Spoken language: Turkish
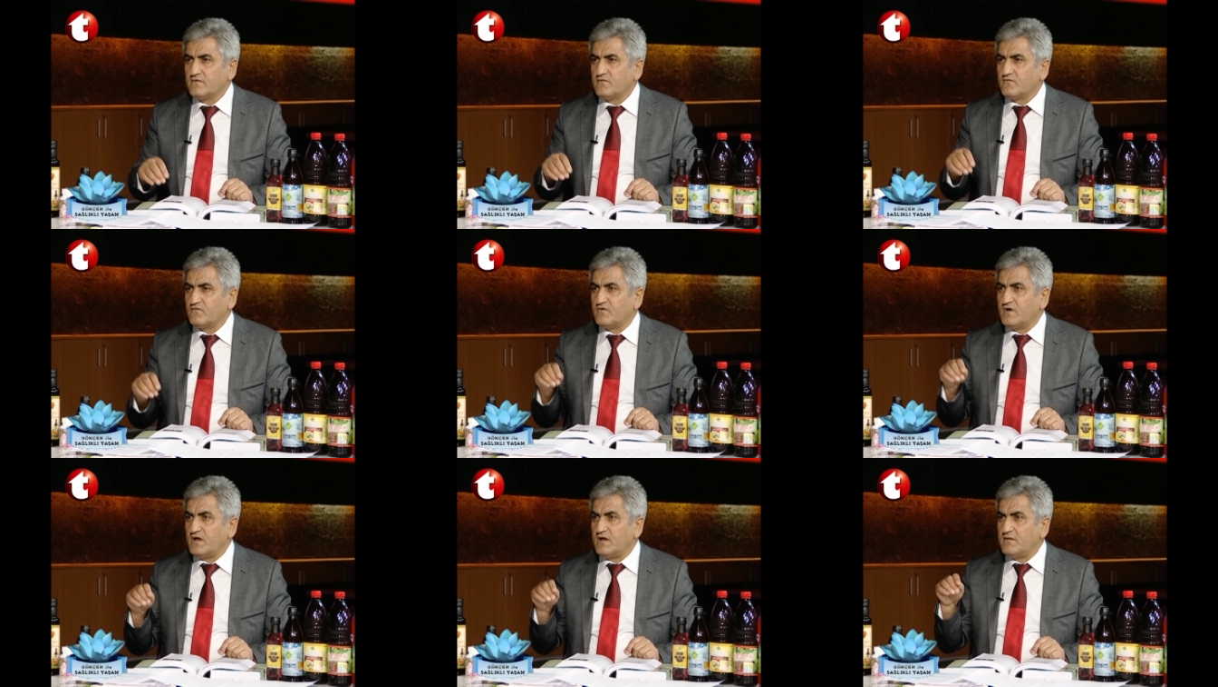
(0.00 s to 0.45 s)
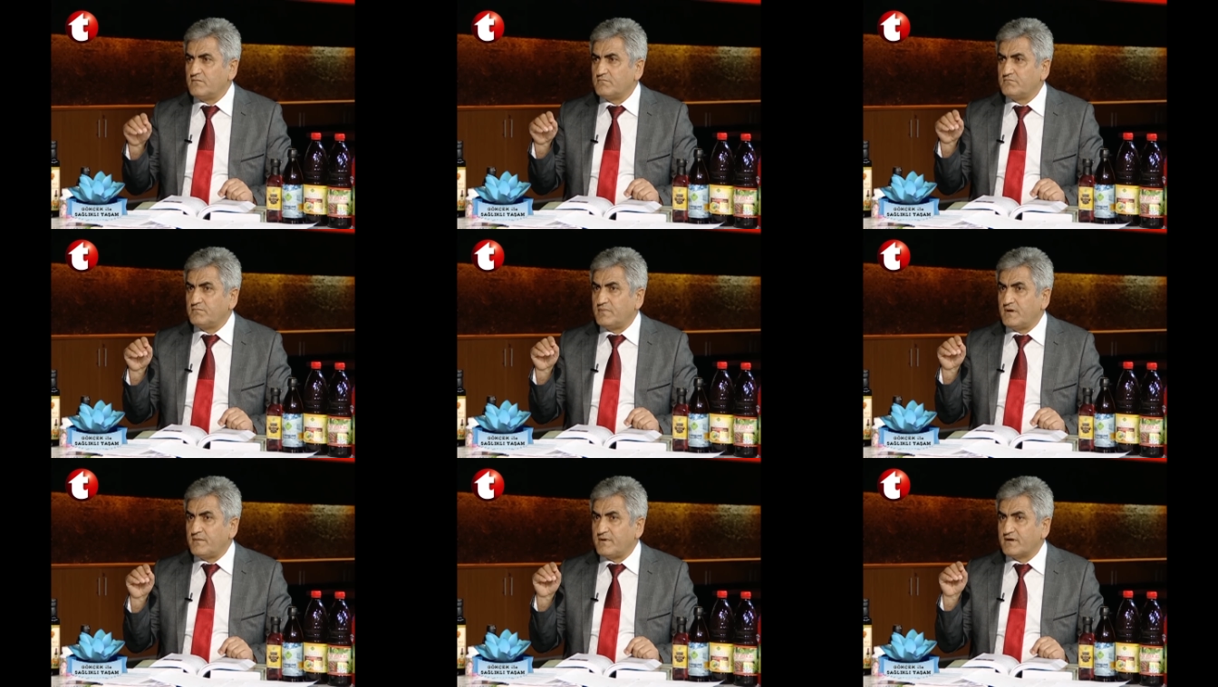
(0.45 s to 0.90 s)
ve
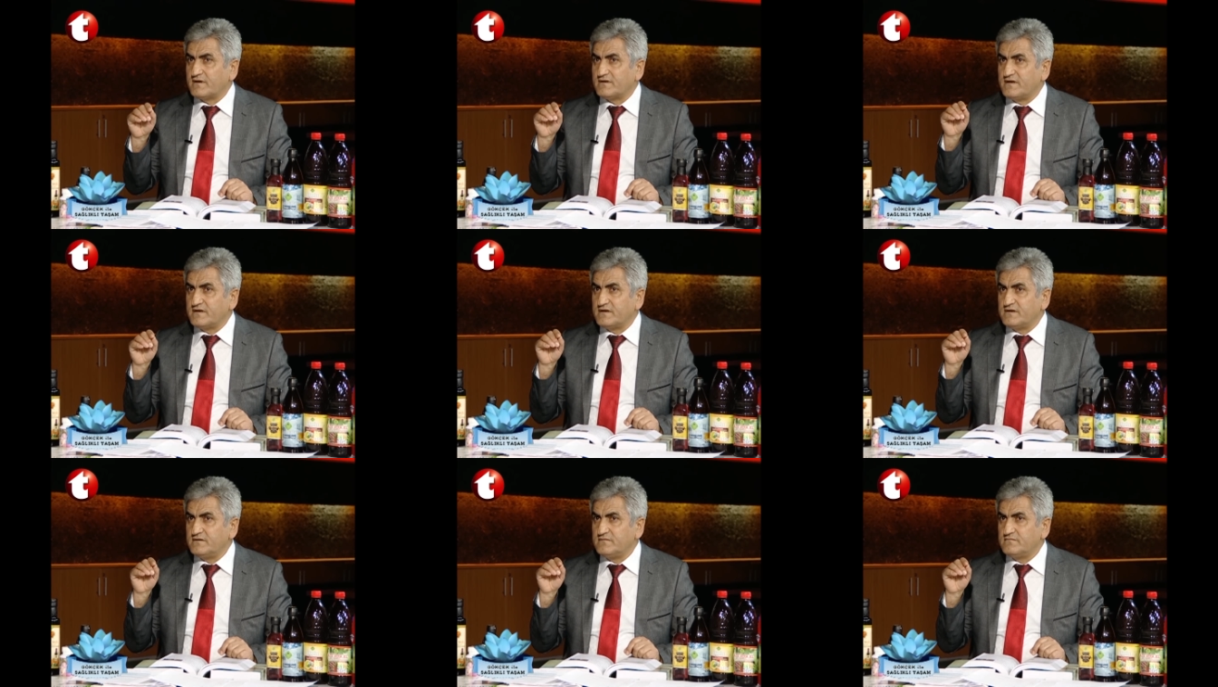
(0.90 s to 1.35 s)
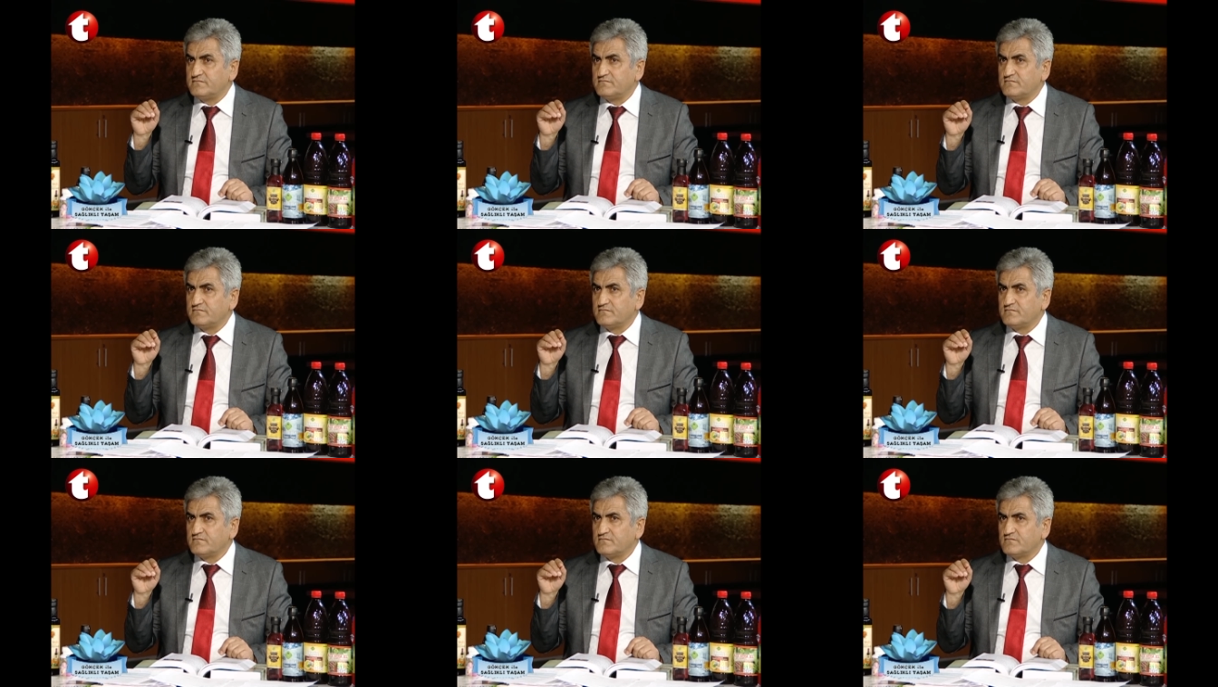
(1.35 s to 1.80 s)
bebeklerin
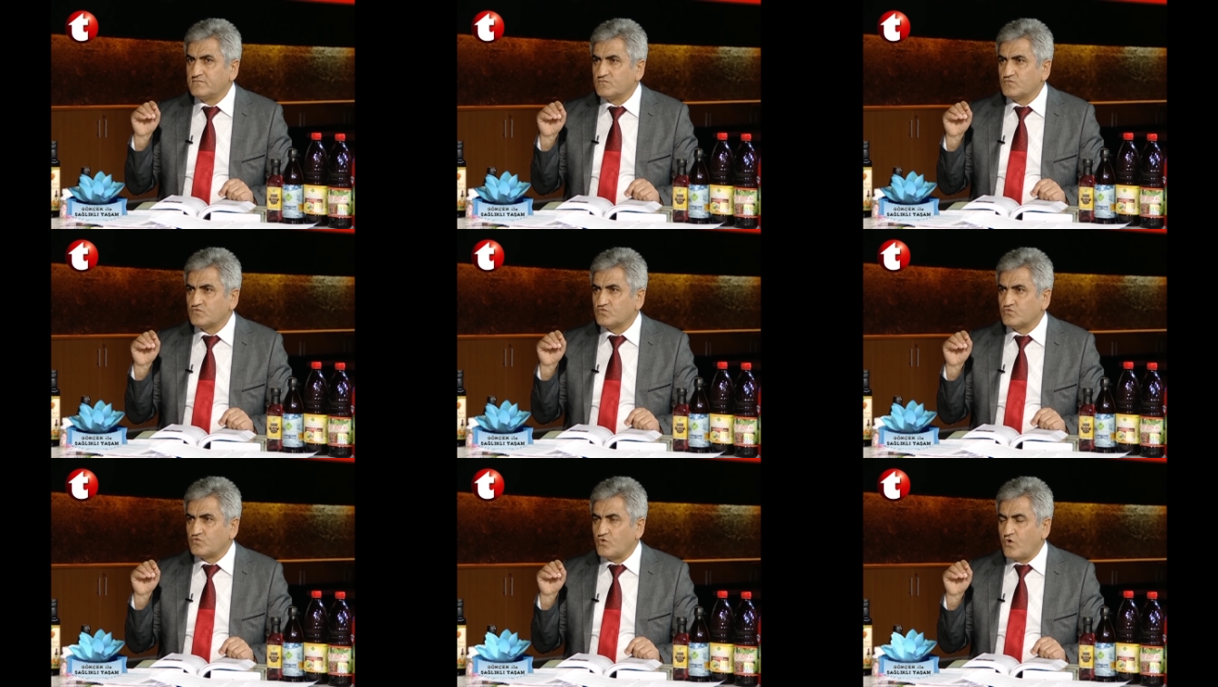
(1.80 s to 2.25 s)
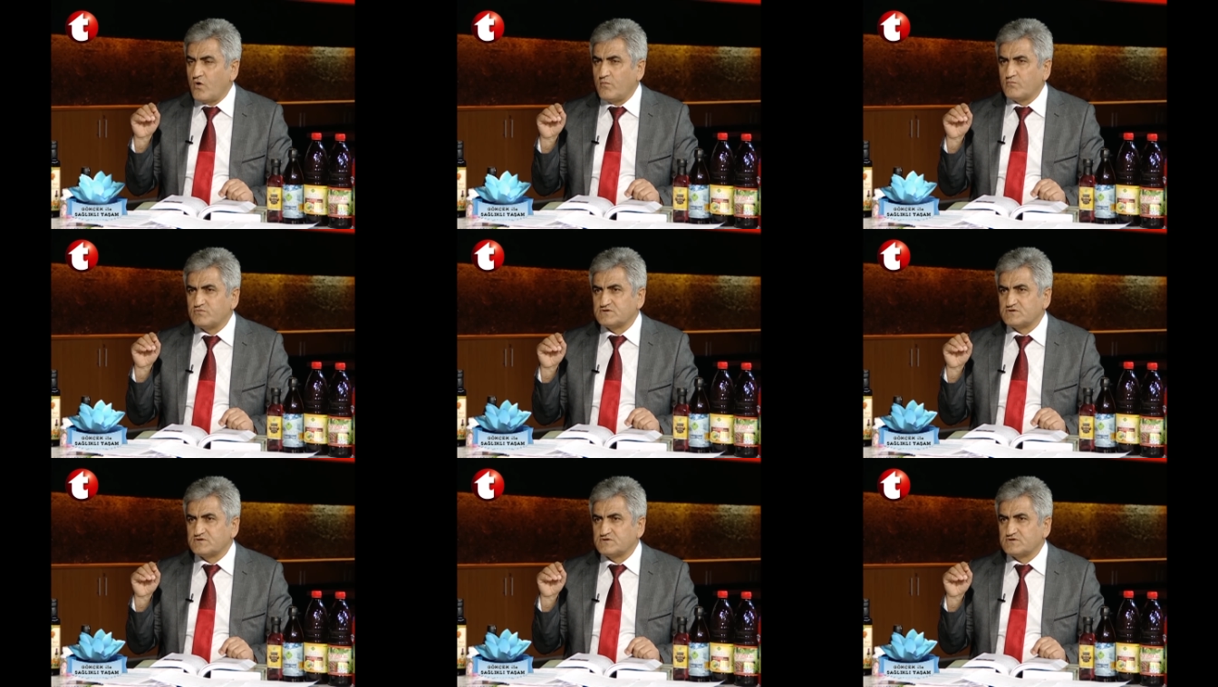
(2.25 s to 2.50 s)
doğum